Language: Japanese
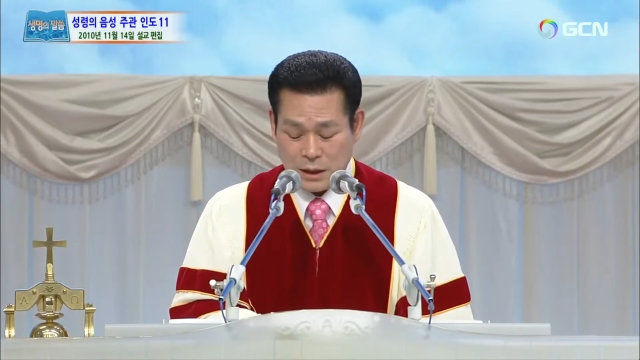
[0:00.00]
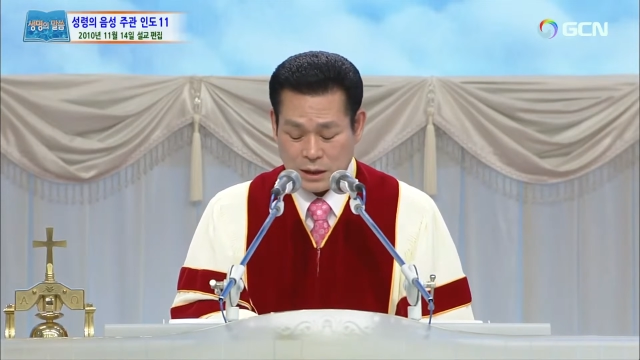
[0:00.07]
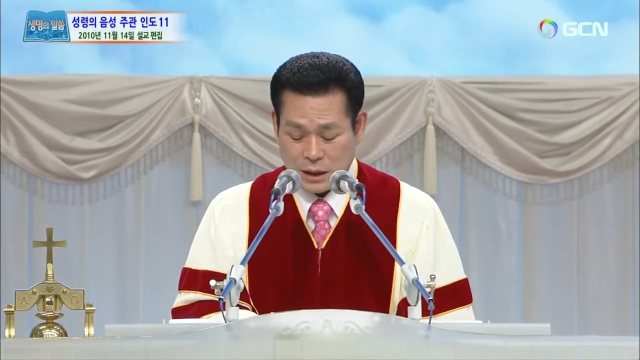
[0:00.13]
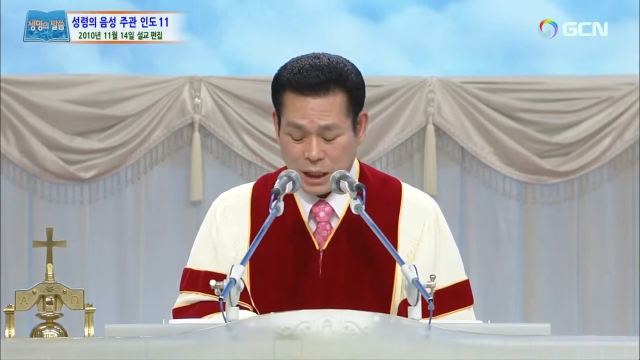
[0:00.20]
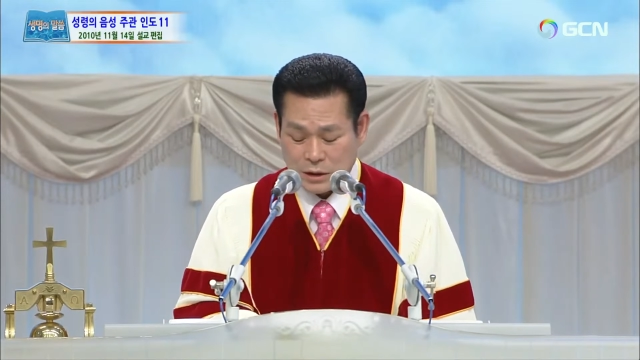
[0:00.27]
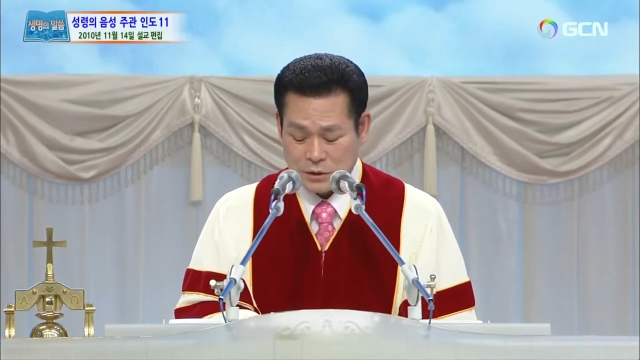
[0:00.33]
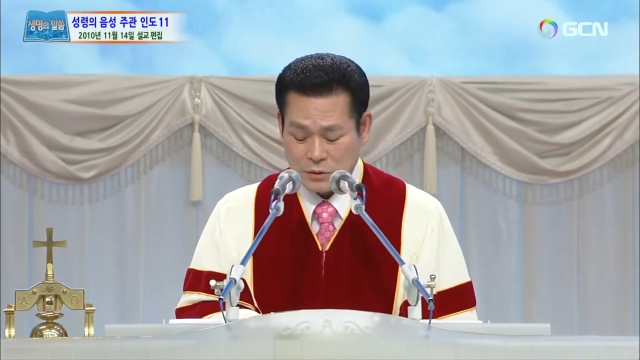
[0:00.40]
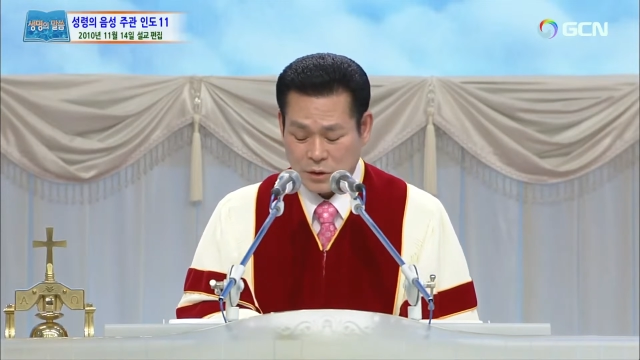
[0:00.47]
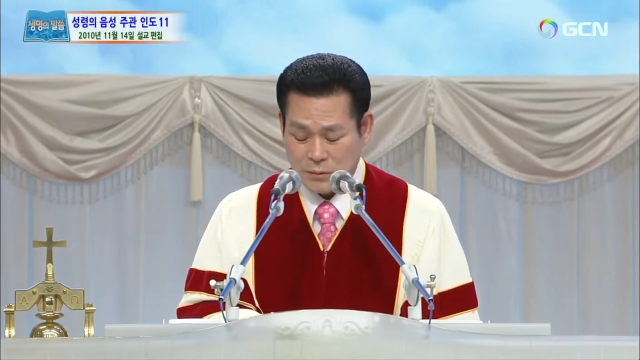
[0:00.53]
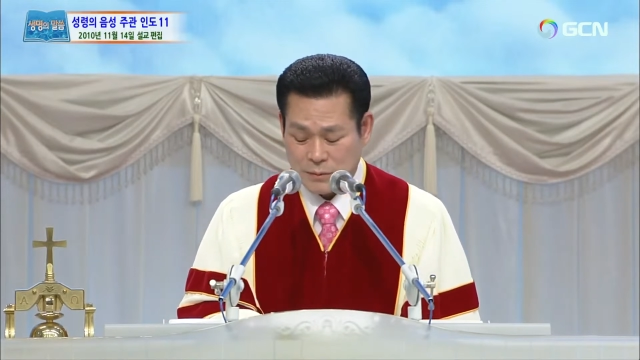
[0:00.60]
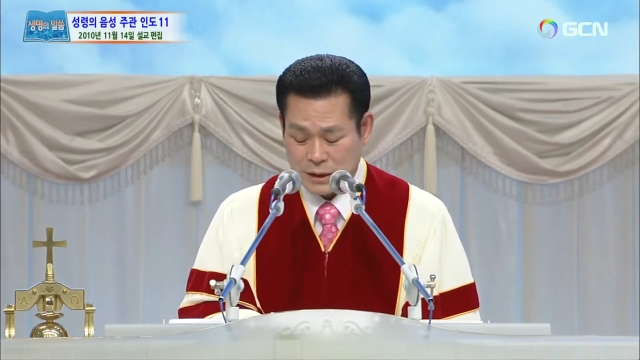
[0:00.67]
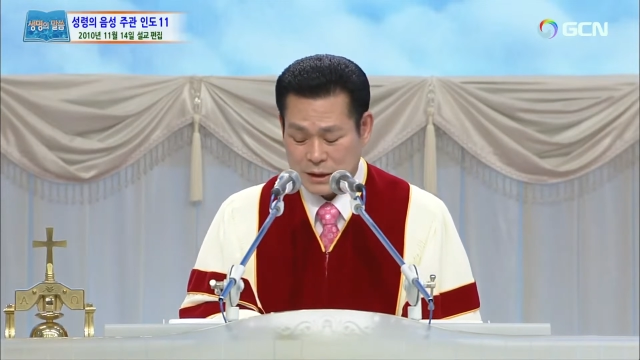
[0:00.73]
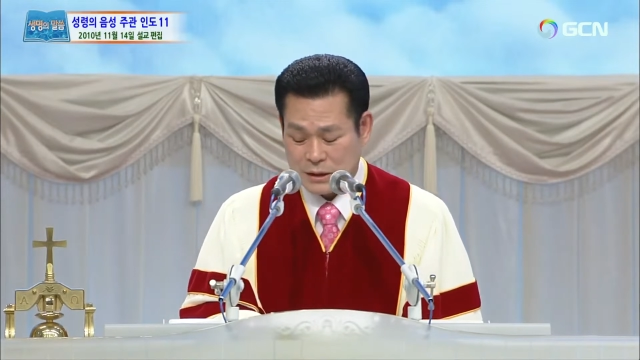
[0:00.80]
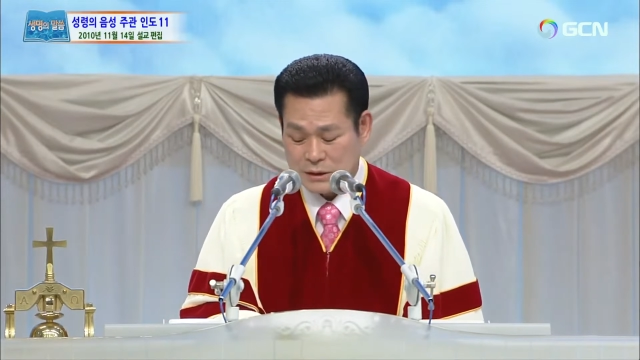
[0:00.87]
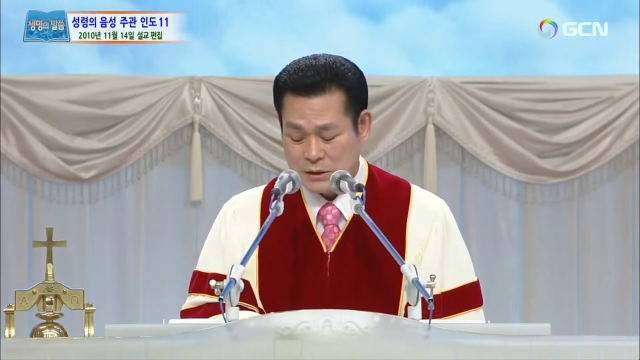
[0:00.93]
行
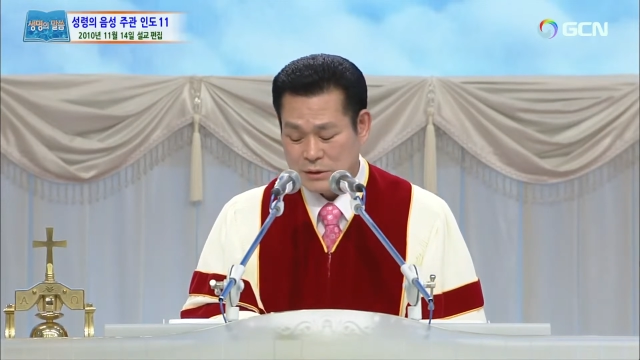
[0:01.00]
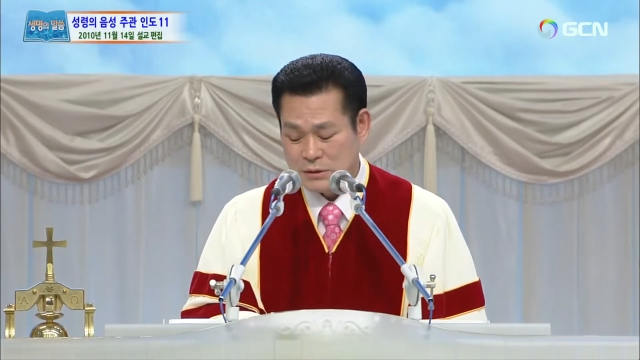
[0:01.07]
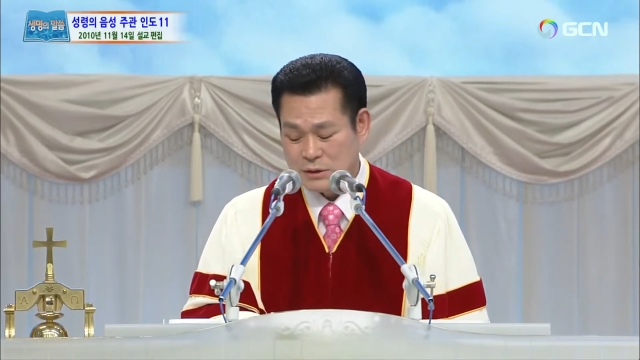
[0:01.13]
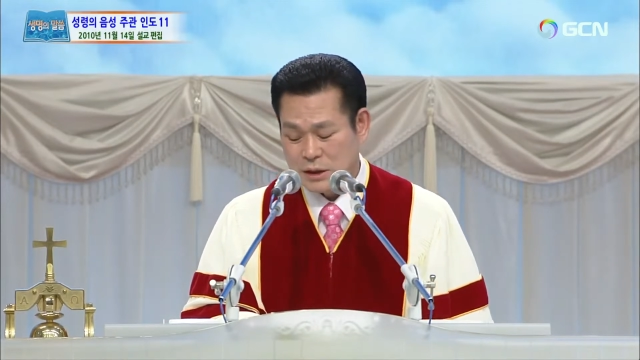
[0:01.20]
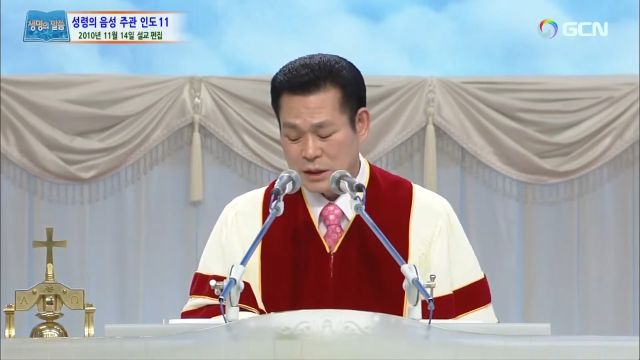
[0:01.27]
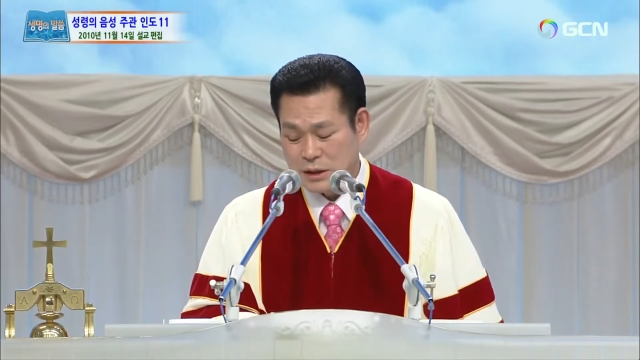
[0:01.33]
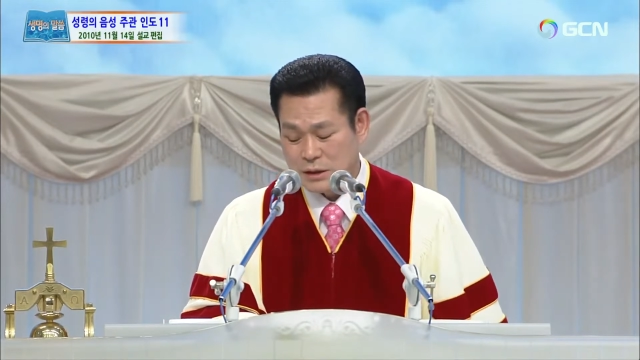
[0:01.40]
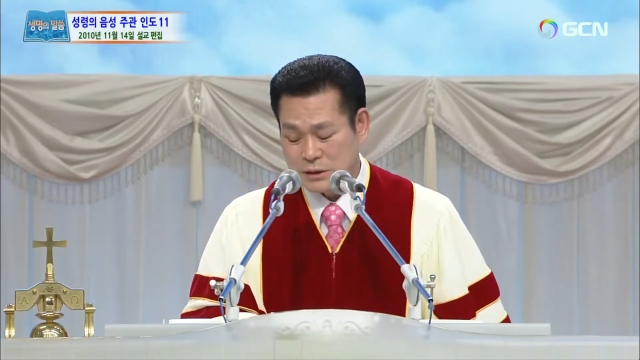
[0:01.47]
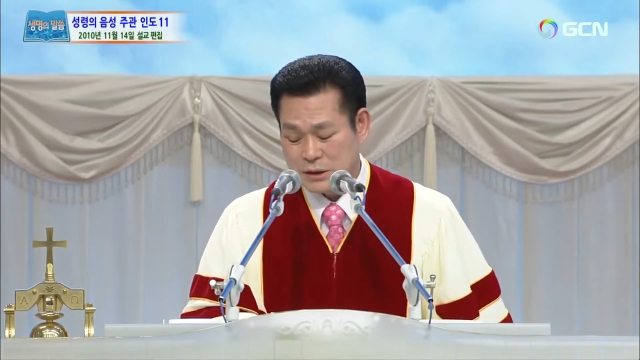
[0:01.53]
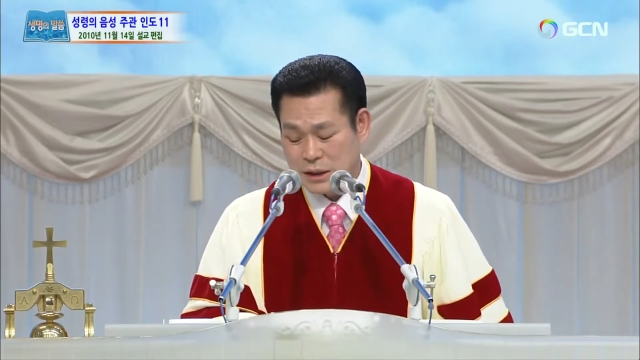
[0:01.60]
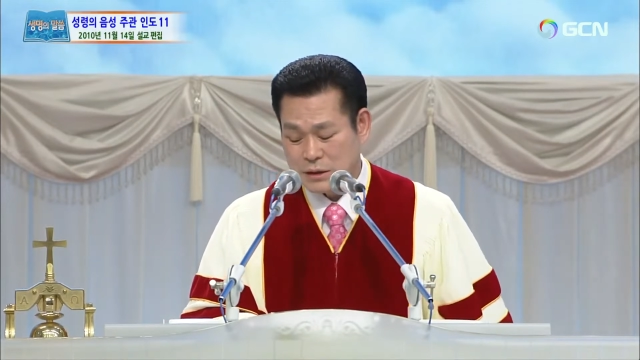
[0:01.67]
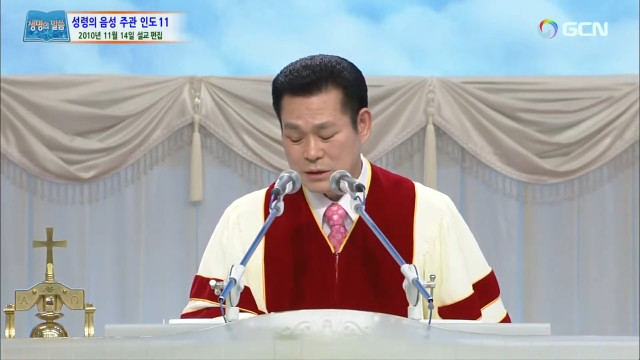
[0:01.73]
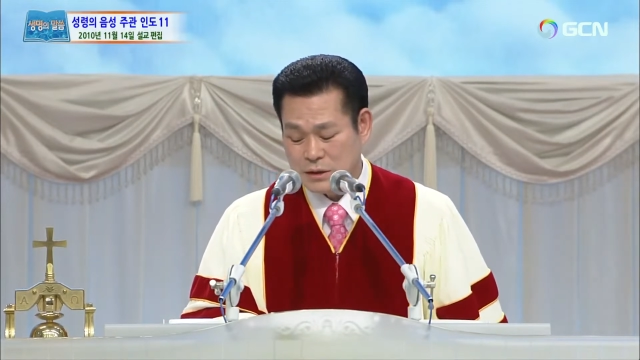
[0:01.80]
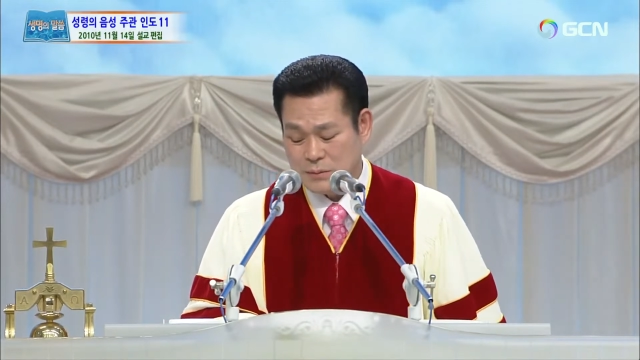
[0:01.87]
くどころではどこ